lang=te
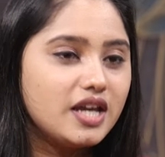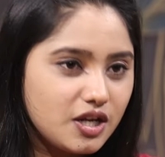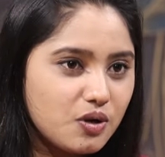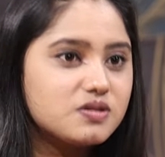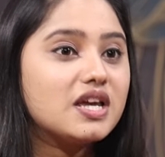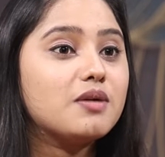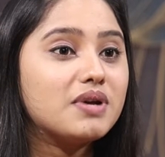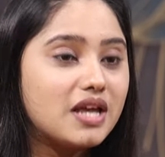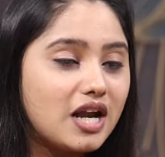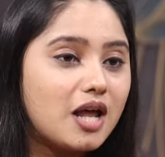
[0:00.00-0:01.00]
ఈరోజు
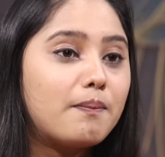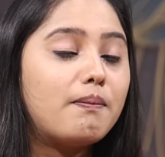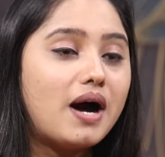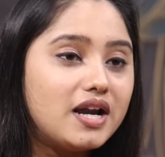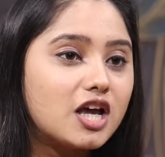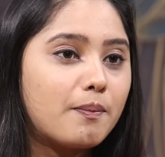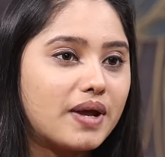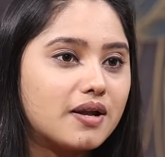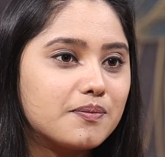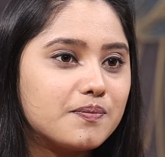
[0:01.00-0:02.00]
ఎనిమిదేళ్ల
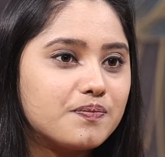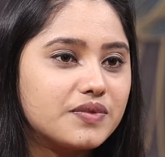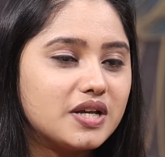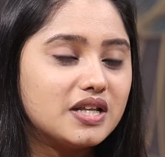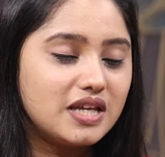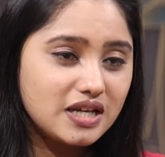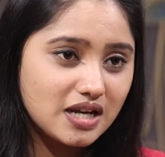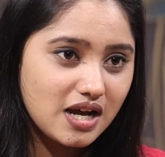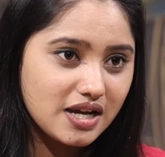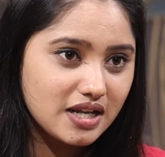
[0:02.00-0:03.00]
బాలికపై ఇది
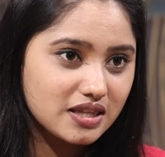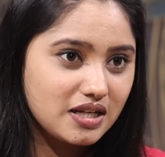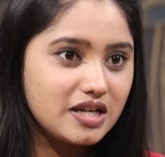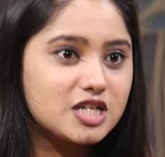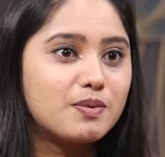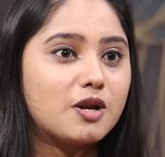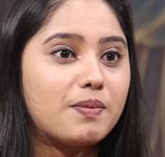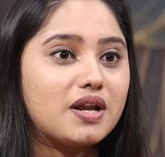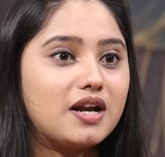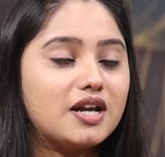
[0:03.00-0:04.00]
ఇంకా ఎంత నీచమైన
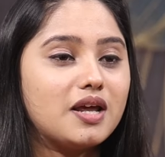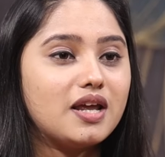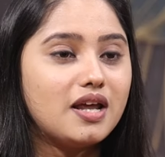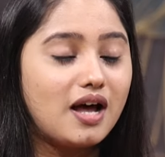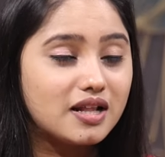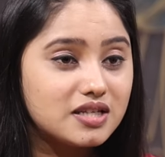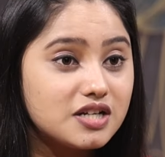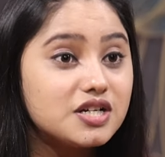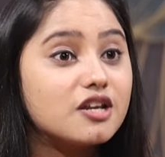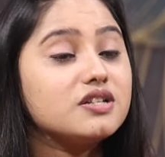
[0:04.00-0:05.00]
పని అంటే
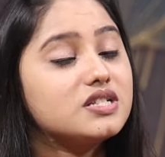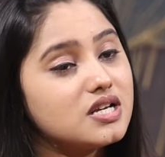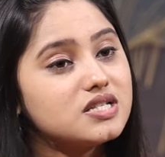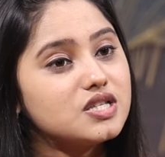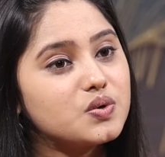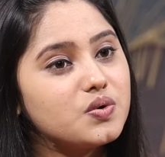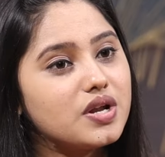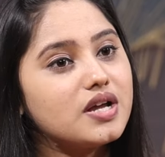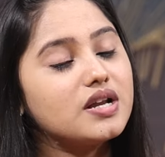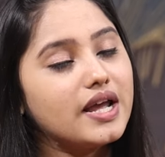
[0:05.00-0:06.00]
అత్యాచారం చేసింది
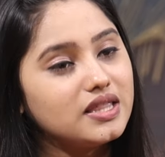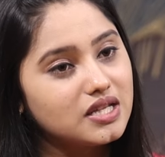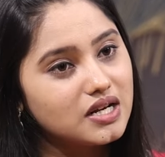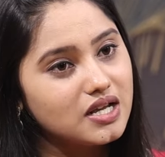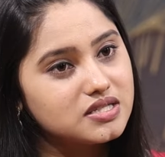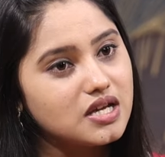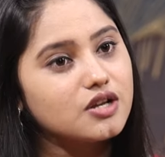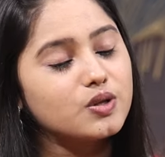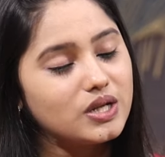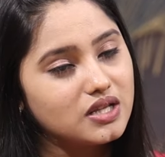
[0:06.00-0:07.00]
కూడా నైన్త్ క్లాస్ ఆ
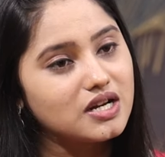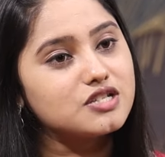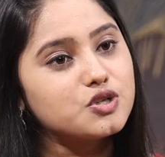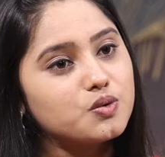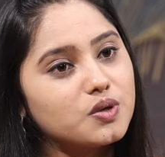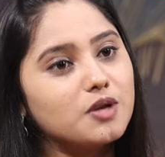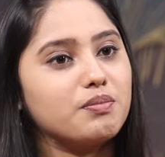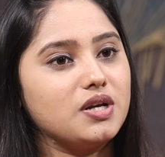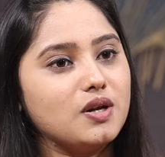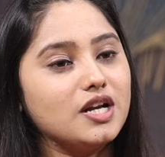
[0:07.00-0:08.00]
టెన్త్ క్లాస్ చదువుతున్న
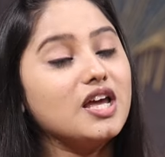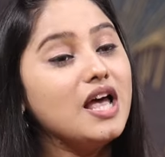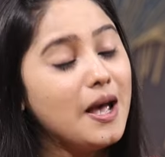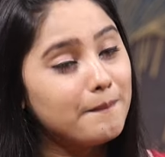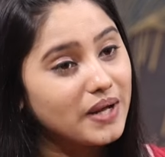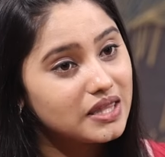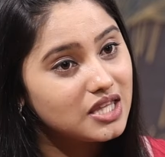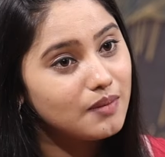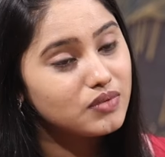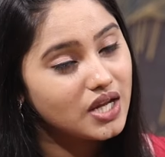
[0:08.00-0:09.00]
పిల్లలు అంటే
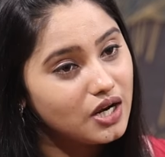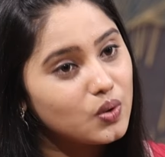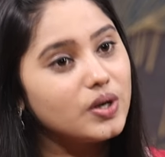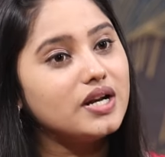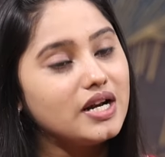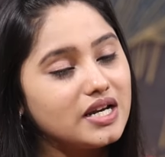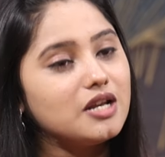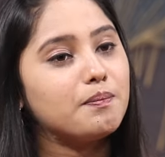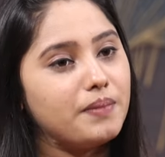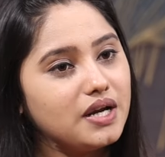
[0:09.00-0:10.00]
పద్దెనిమిది ఏళ్ళు కూడా
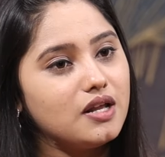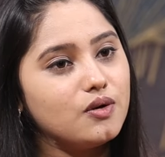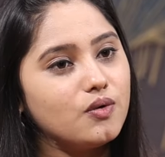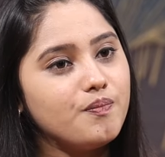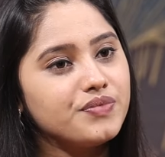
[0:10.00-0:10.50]
నిండని పిల్లలు